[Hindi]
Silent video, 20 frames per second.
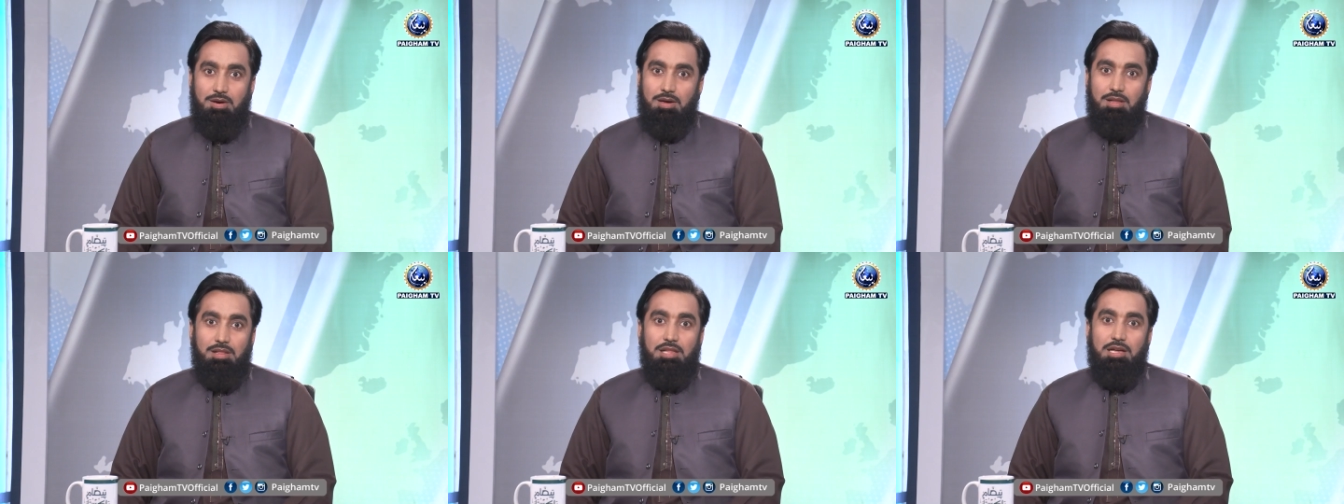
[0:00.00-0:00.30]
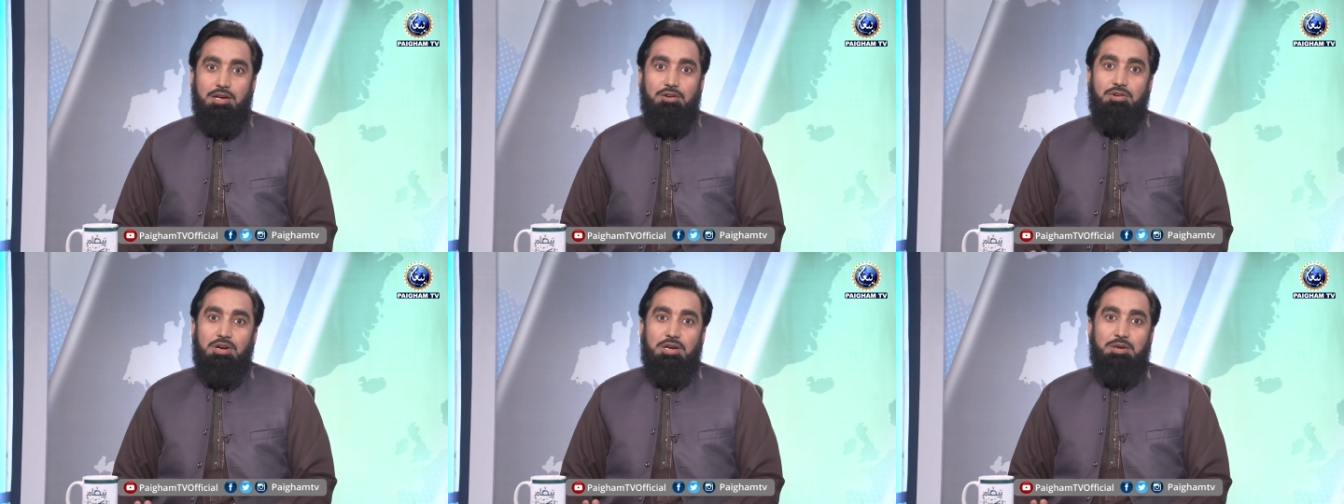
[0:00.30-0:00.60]

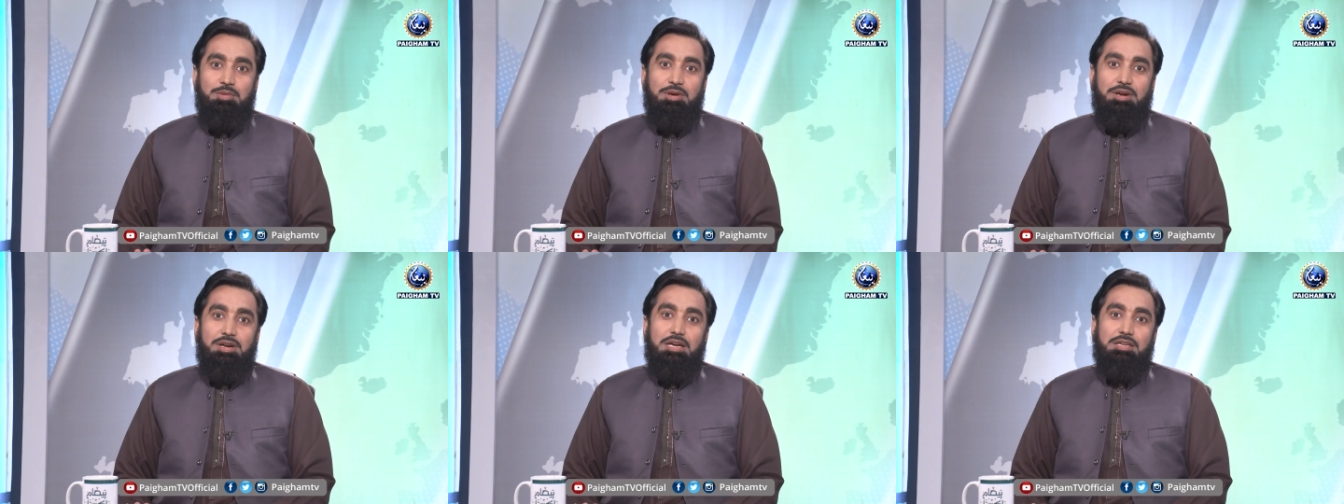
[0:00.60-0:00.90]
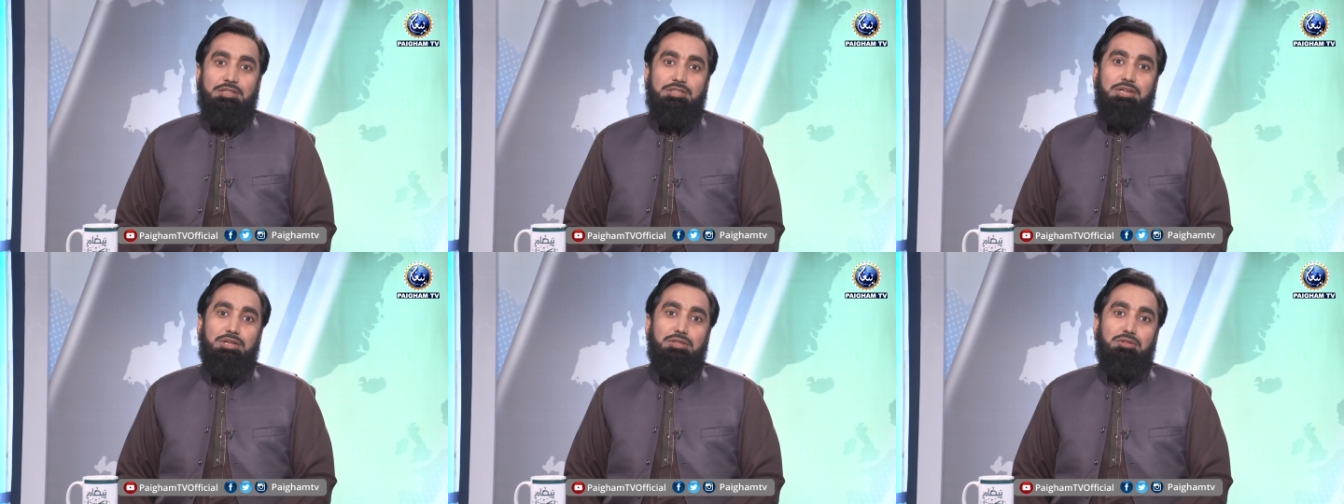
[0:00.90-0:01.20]
अल्लाह अकबर
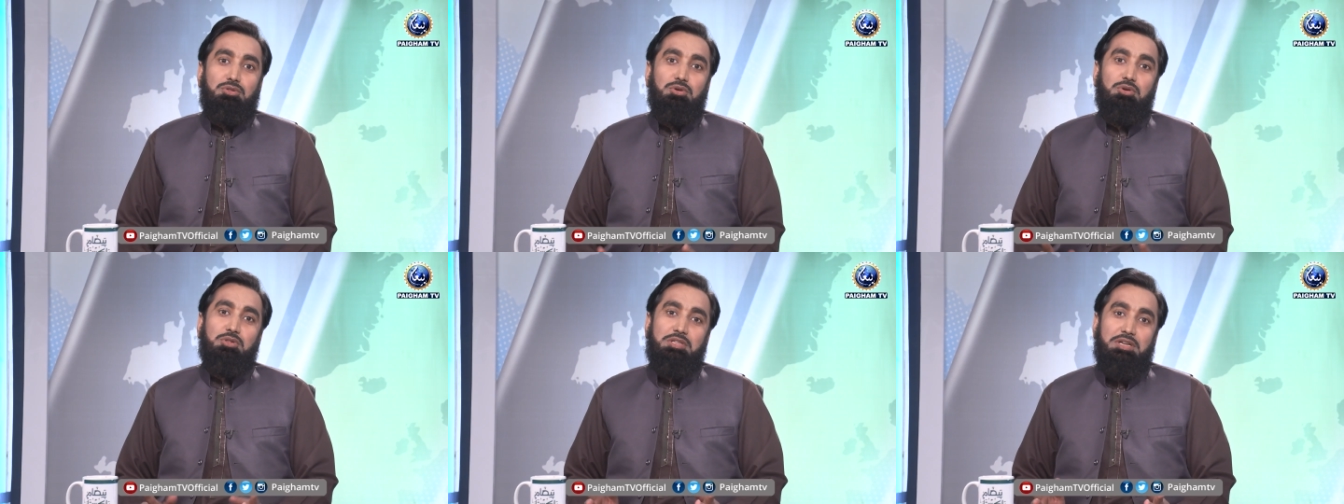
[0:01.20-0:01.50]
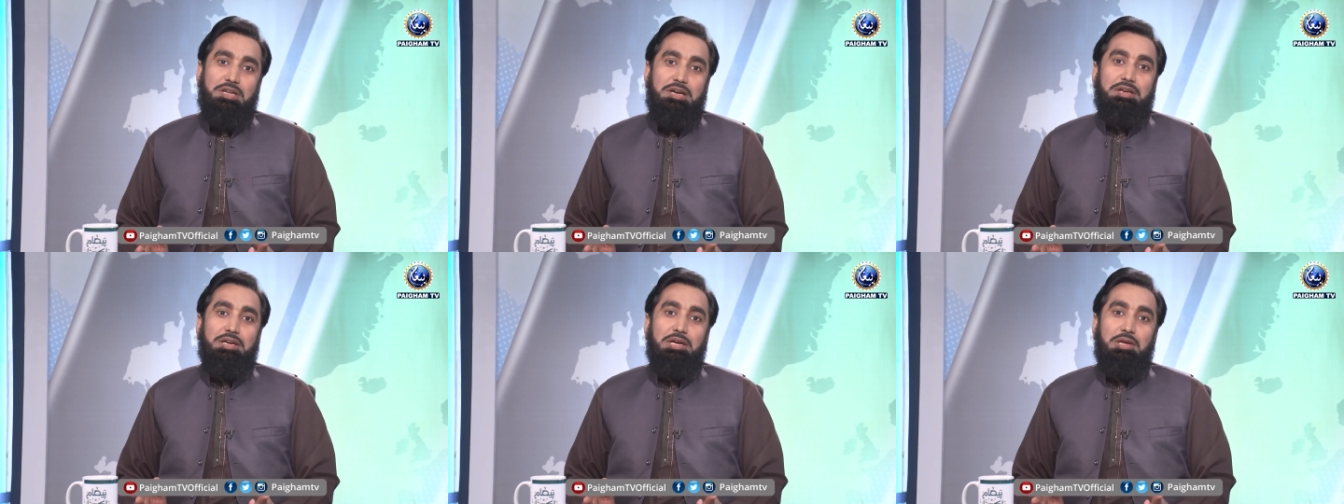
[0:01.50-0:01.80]
नाजरीन दो
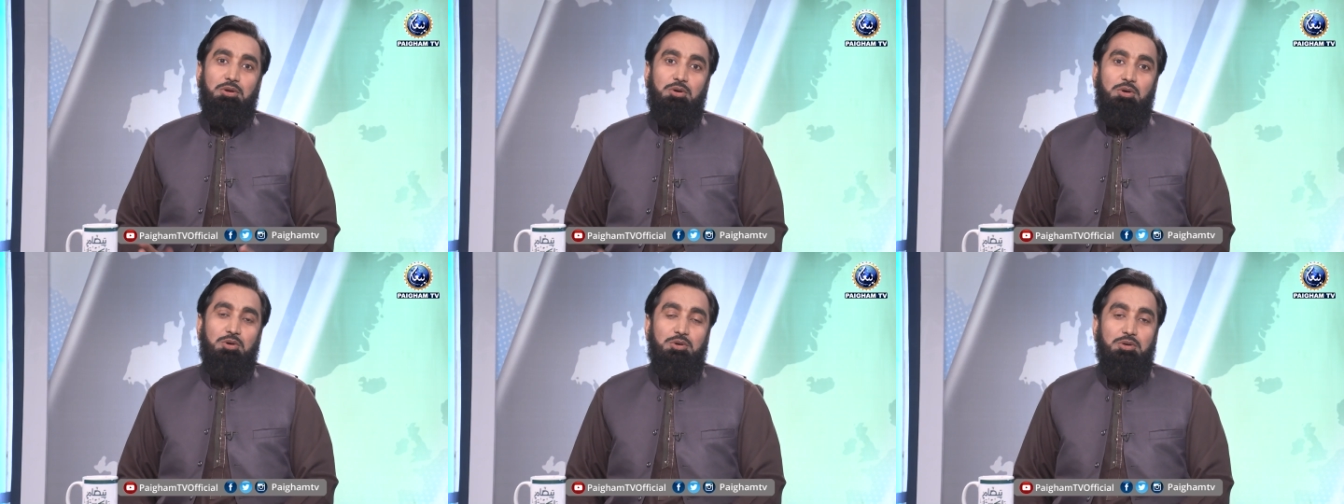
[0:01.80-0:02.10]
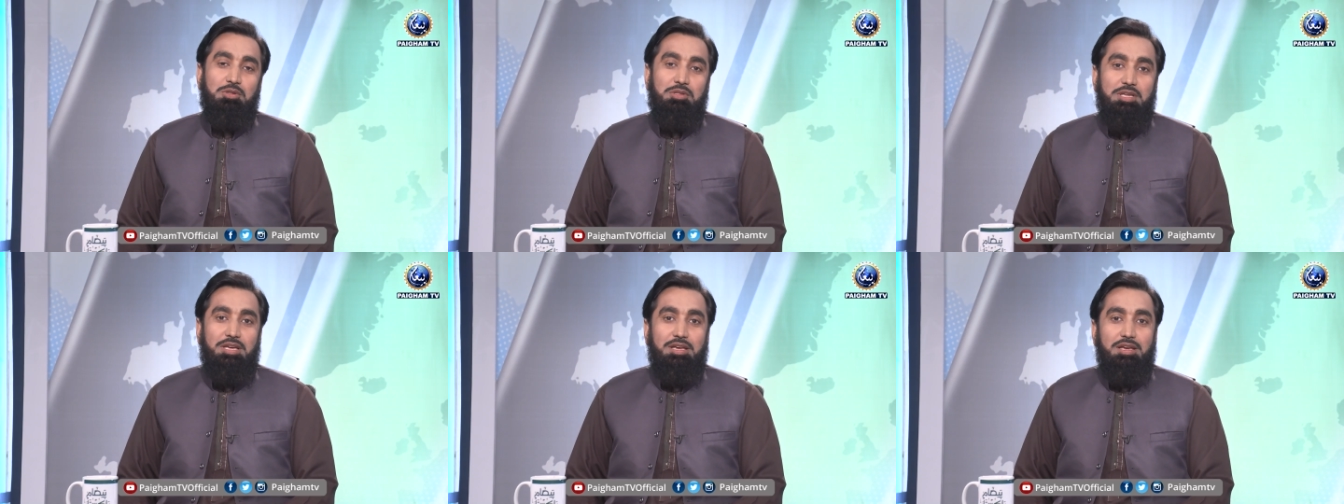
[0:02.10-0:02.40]
तरह के लोग
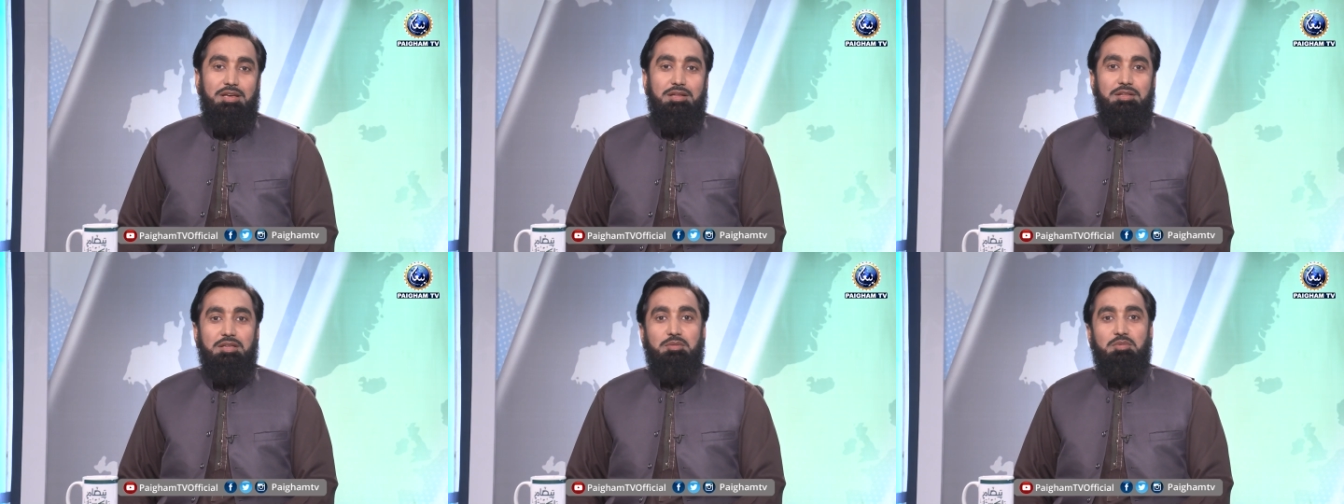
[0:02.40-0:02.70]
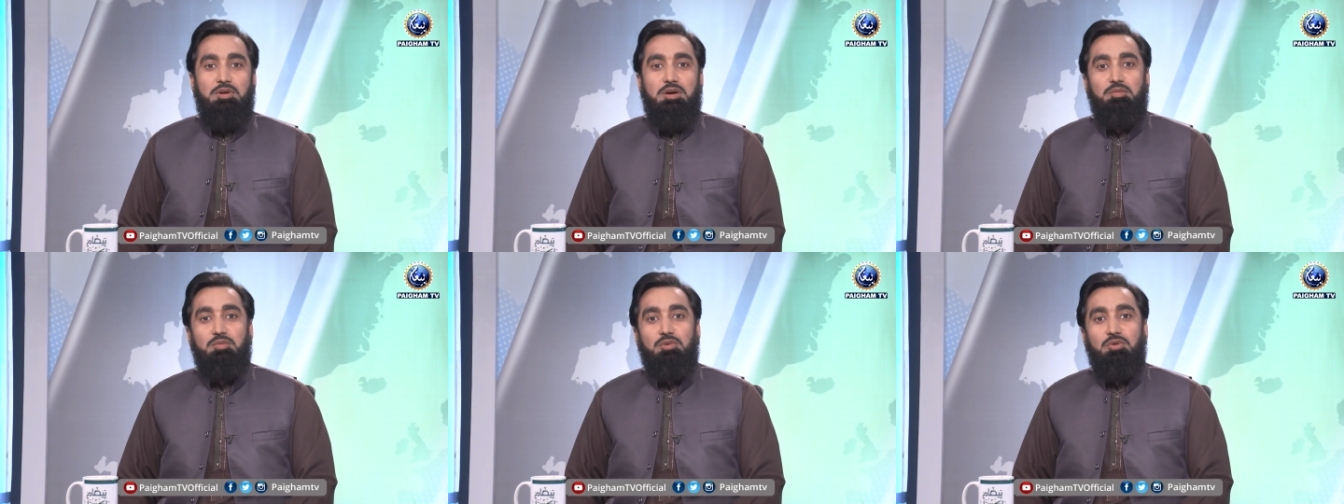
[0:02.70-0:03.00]
होते हैं
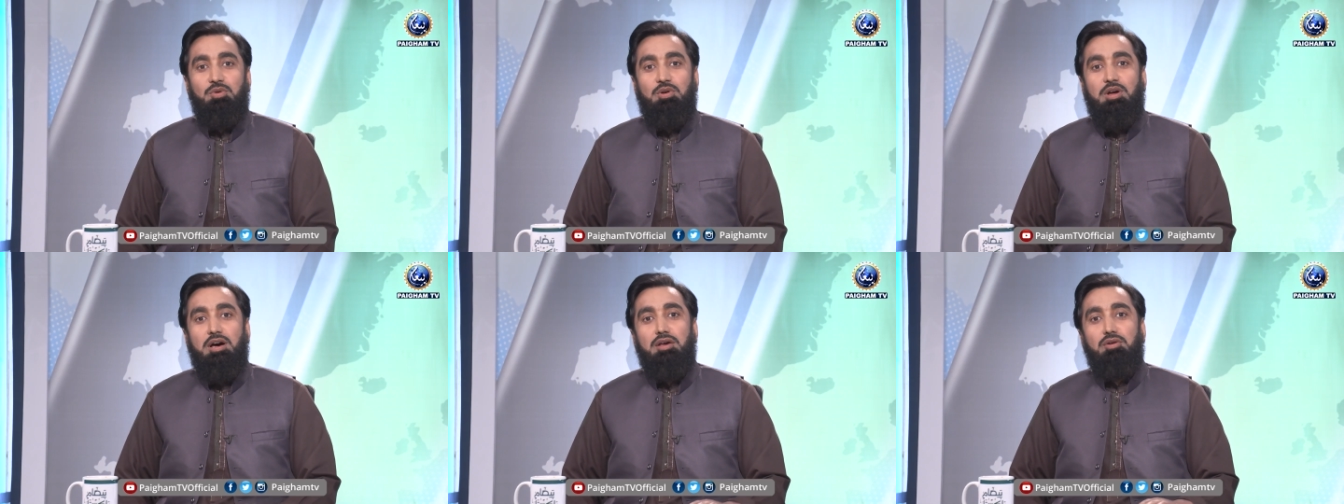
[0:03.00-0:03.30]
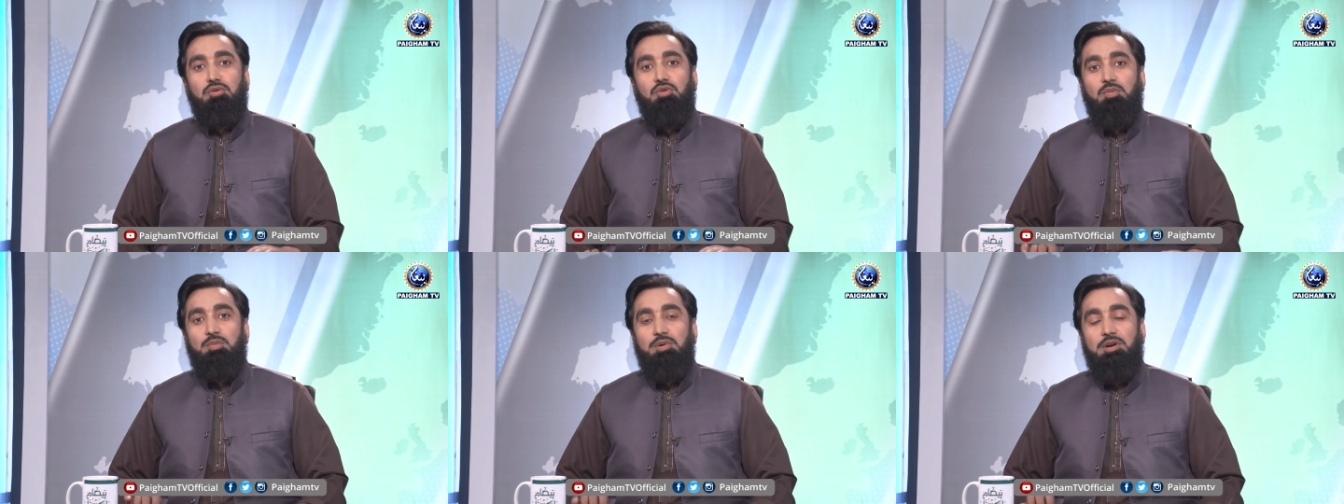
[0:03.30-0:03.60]
जब हम
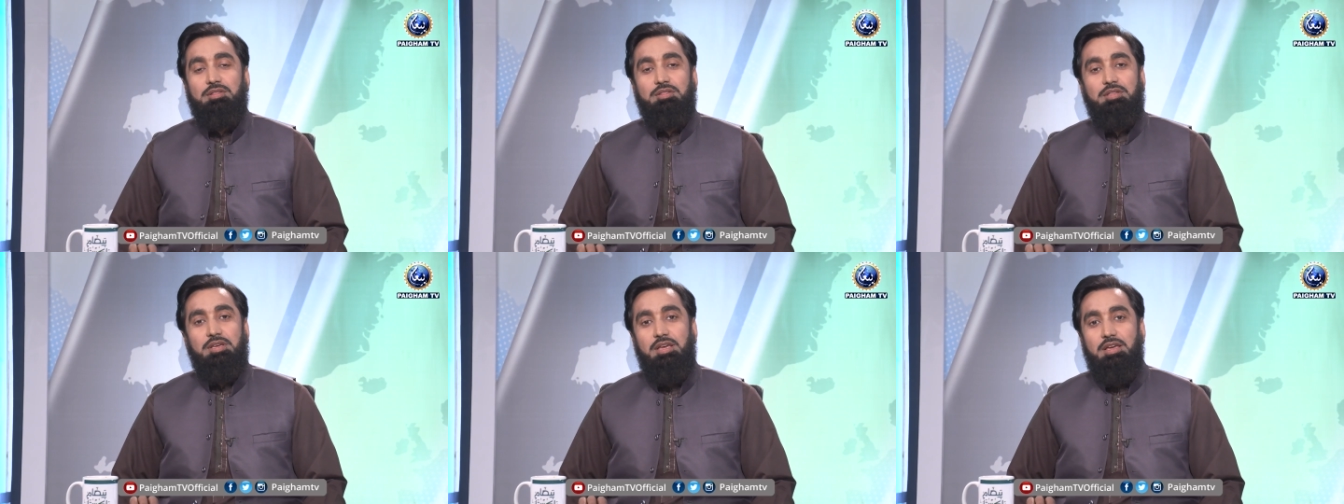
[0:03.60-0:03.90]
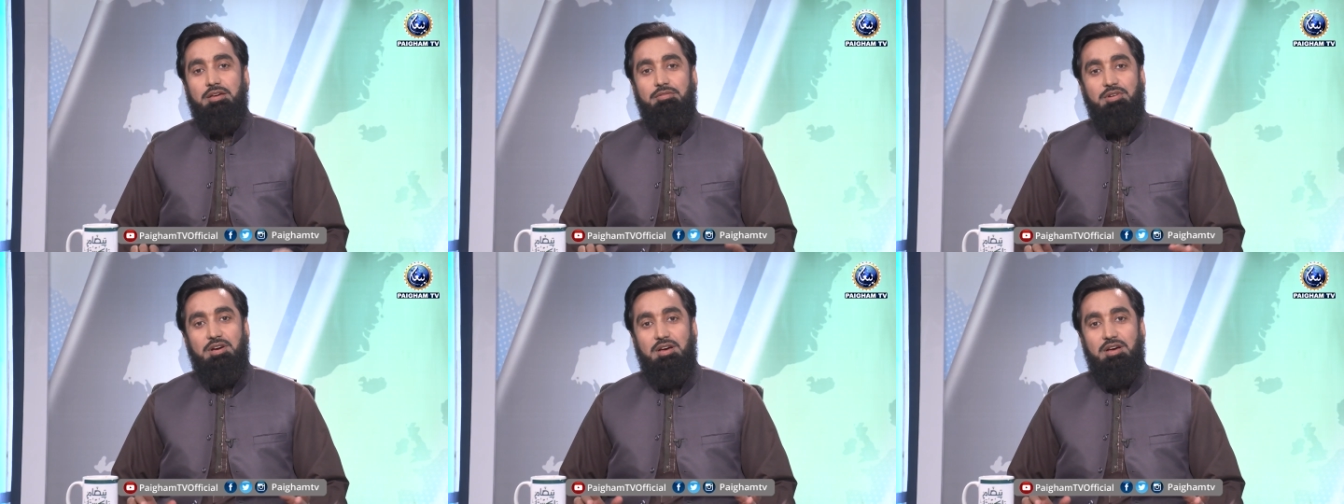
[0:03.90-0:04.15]
कुरान को पढ़ते हैं